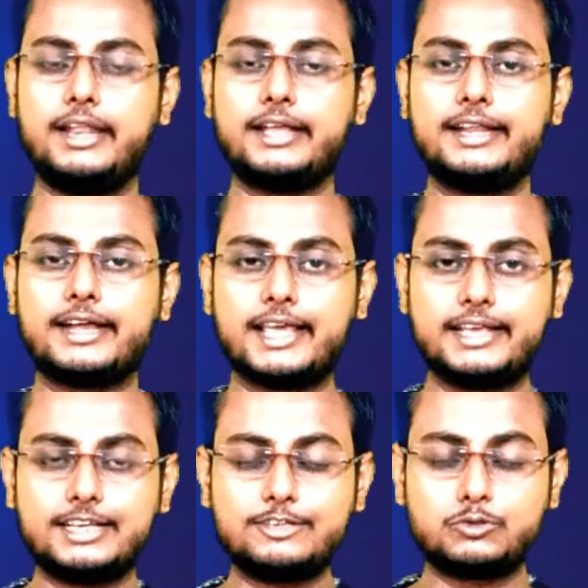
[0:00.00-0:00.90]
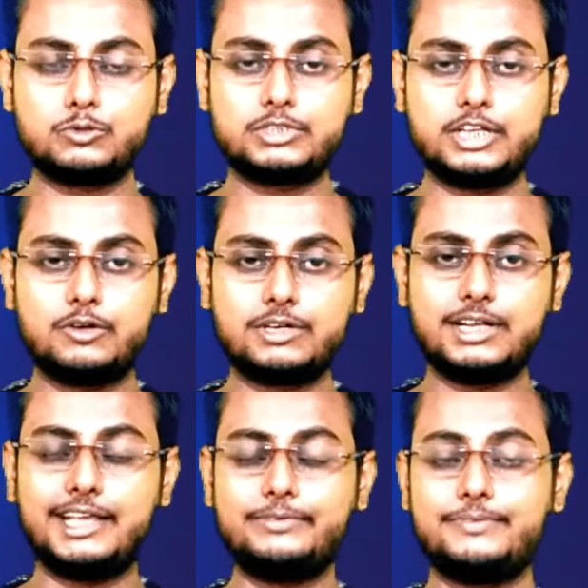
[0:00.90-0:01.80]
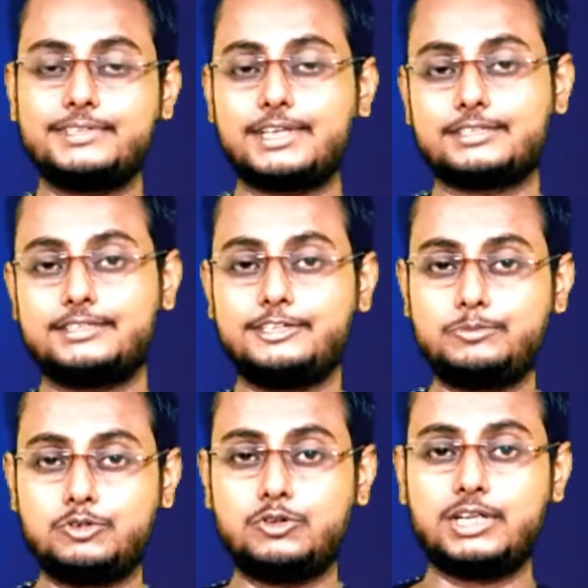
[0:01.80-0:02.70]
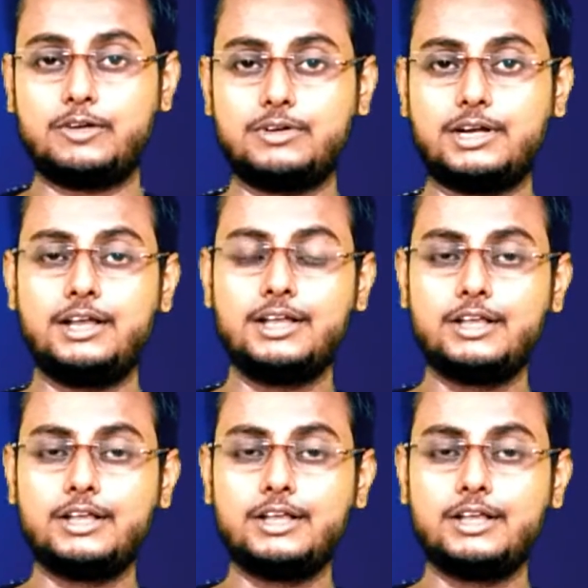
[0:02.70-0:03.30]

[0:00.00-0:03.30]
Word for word: लेकिन अगर ऐसा सोचते हो कि लाइफ में सक्सेसफुल हो जाऊंगा